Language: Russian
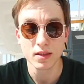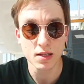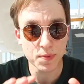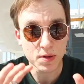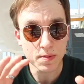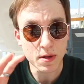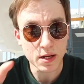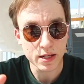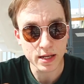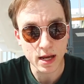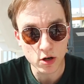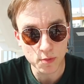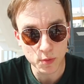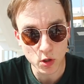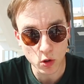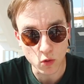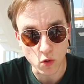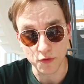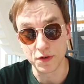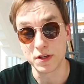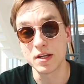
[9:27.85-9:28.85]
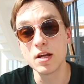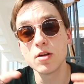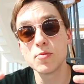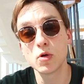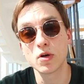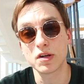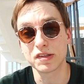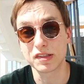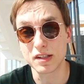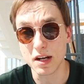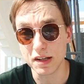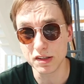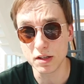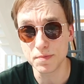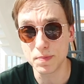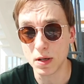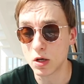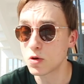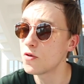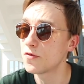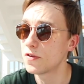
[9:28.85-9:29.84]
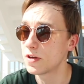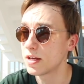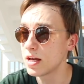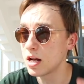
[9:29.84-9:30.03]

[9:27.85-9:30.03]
Например, я люблю кофе, я люблю рассказывать про кофе,